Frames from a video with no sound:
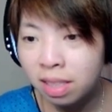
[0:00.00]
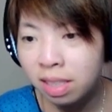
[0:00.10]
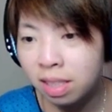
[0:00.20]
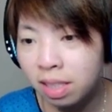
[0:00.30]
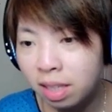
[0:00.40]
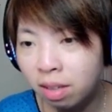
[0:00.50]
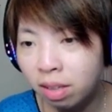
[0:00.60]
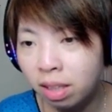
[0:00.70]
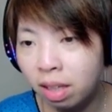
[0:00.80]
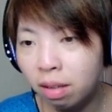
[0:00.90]
jadi
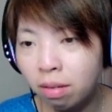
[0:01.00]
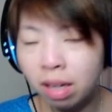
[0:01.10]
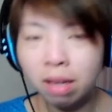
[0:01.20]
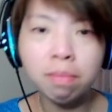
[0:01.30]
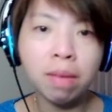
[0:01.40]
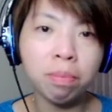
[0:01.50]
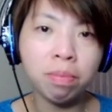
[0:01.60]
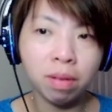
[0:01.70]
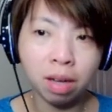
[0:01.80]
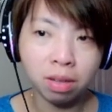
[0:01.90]
kalau kita keluar ke
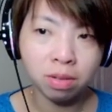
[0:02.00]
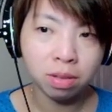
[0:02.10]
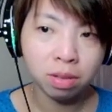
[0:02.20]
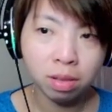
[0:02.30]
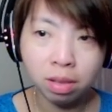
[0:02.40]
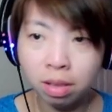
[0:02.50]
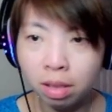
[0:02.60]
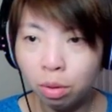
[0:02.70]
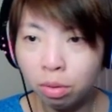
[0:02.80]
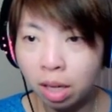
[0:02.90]
map guys
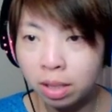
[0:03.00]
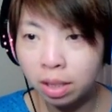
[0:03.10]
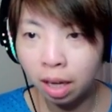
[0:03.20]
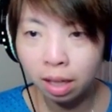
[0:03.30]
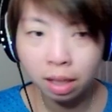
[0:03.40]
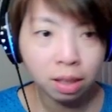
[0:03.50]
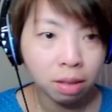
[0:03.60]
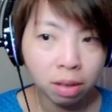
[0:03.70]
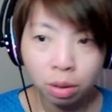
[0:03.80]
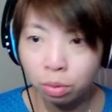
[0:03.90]
itu nggak
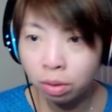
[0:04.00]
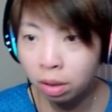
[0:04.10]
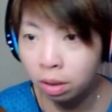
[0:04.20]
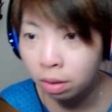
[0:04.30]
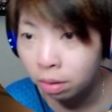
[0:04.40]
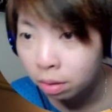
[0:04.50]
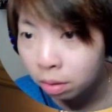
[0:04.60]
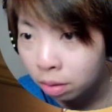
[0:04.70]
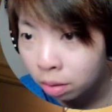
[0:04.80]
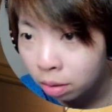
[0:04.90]
jalan ya waktunya ya